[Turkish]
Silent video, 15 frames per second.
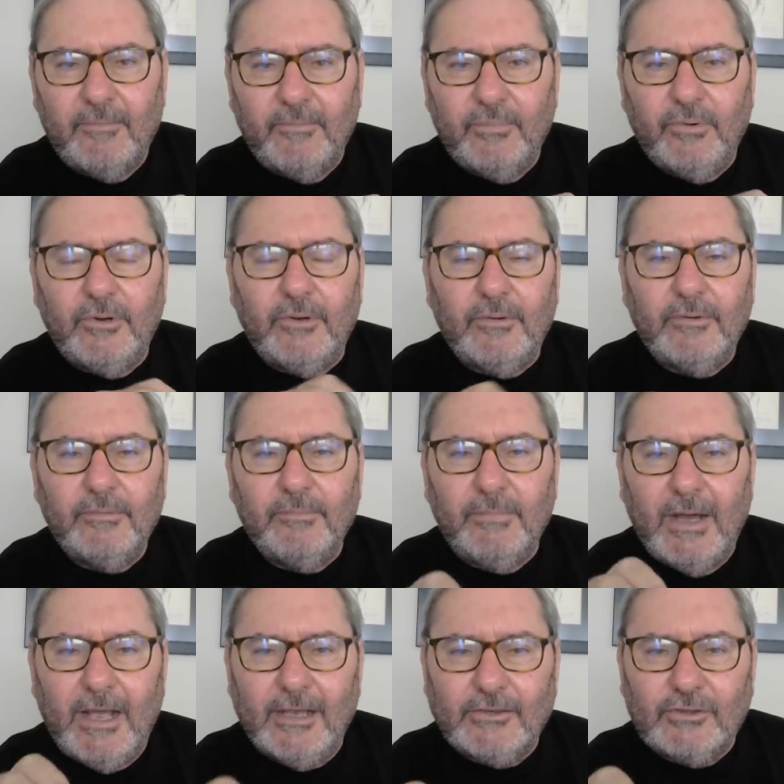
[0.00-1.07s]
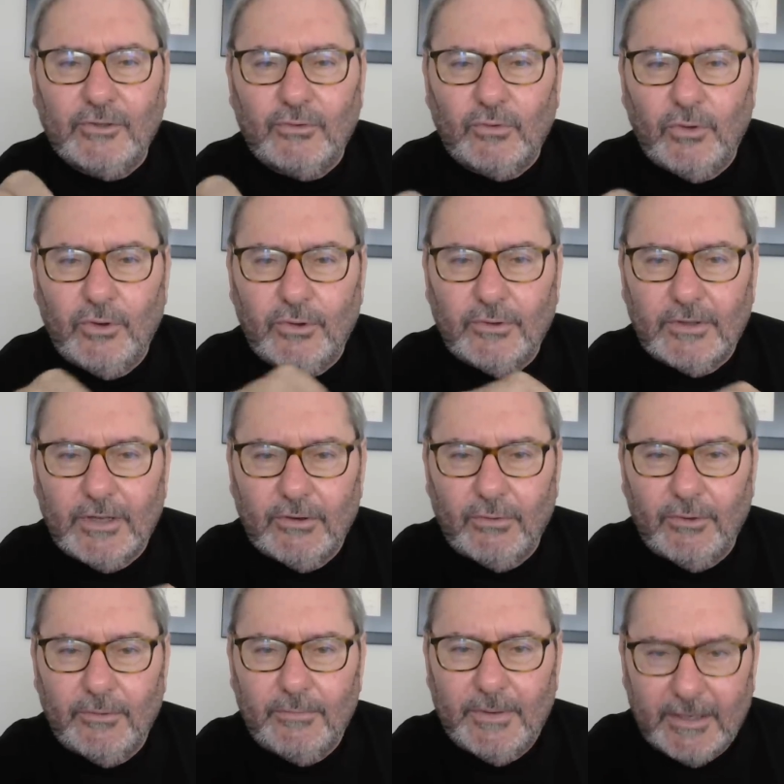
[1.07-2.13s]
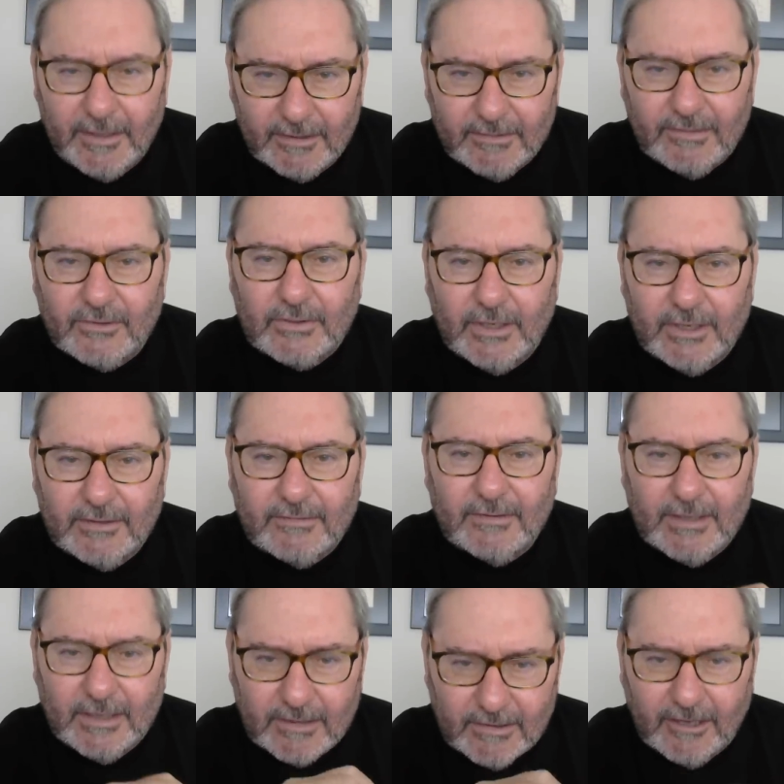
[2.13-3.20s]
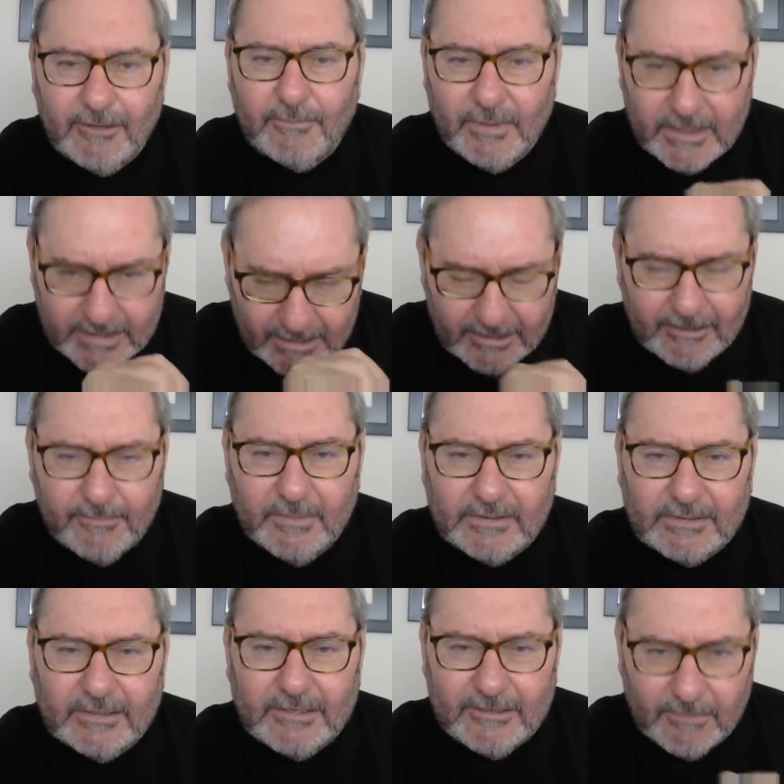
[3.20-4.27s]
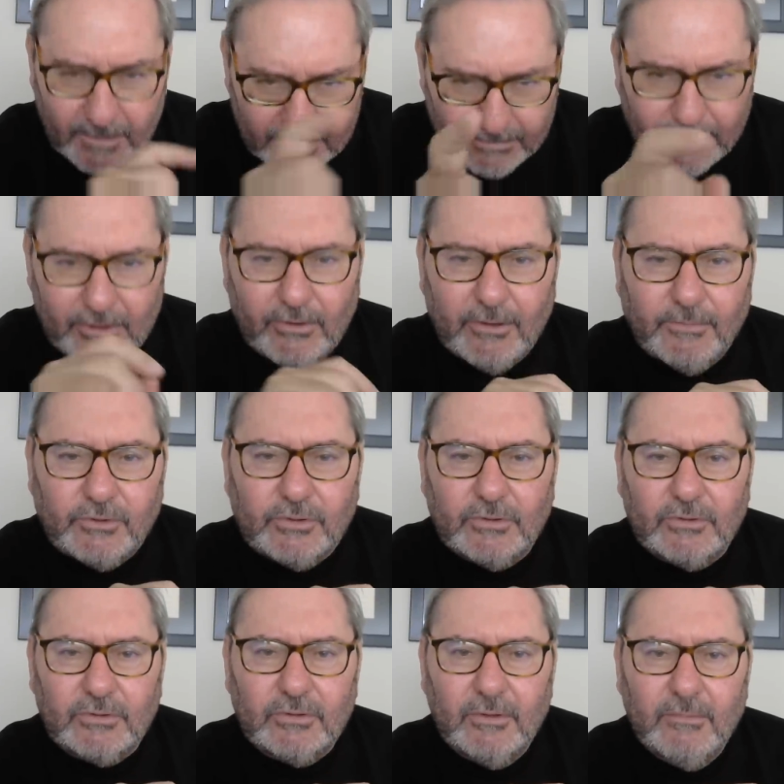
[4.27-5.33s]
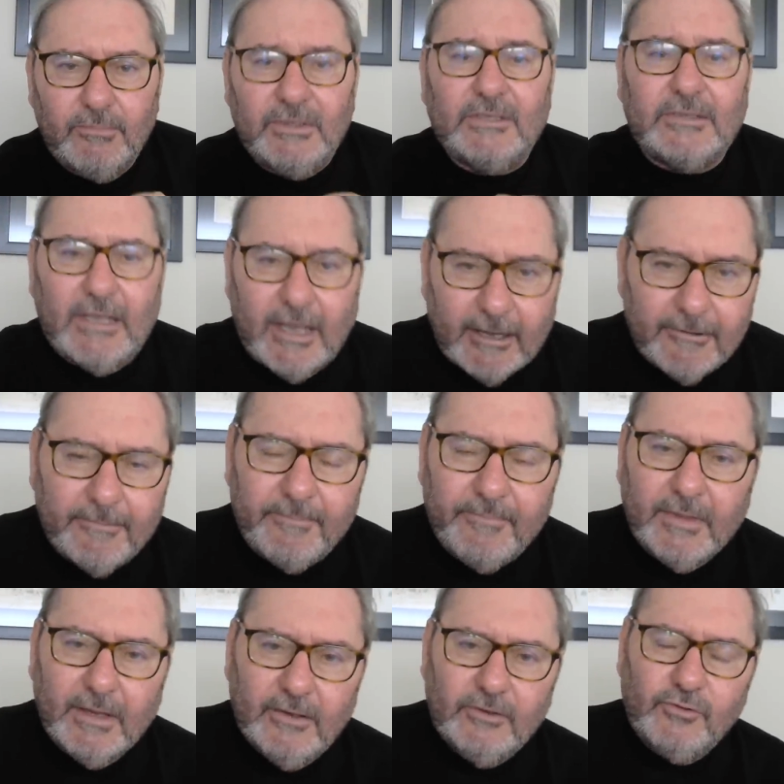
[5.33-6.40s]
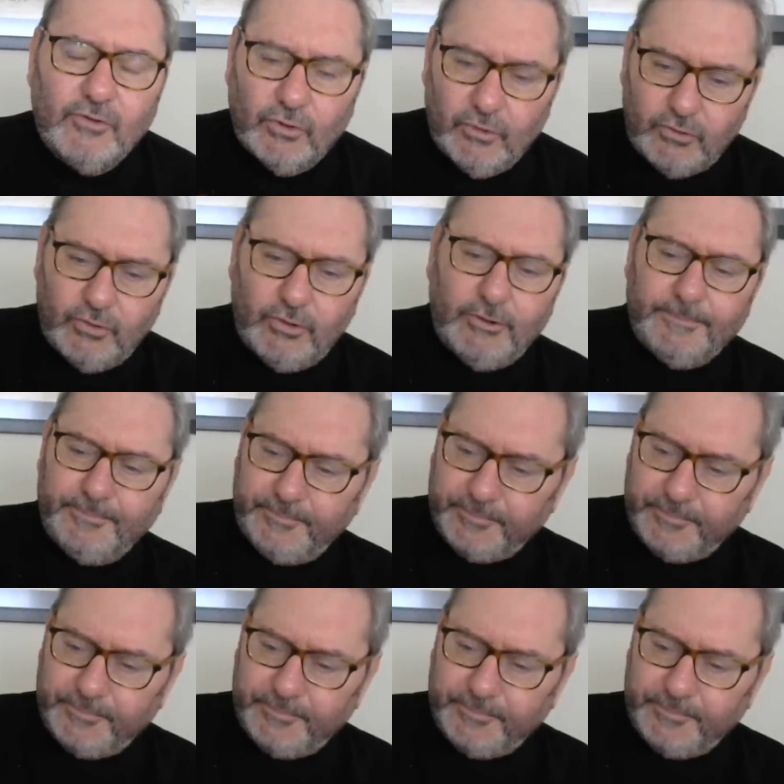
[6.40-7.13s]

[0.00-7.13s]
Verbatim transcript: Bu bazı doğrudan olmayan ateş altında kalma kelimesi kime biliyor musunuz? Bize. Çünkü